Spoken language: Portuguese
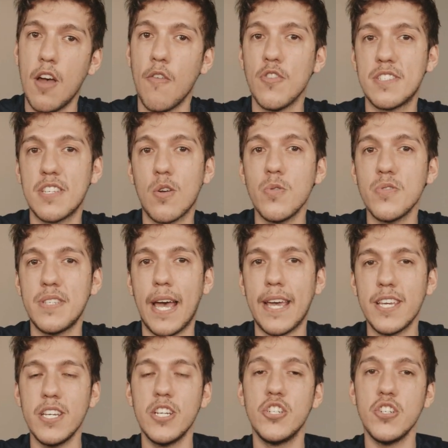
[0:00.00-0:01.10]
você
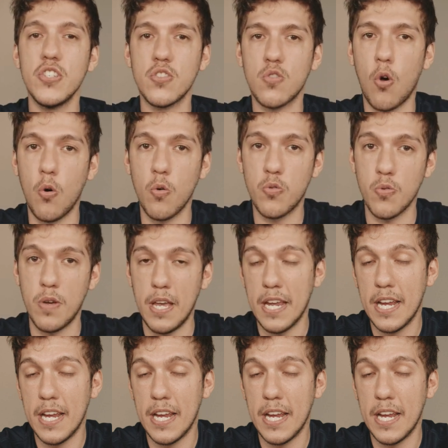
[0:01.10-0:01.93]
consegue desconto.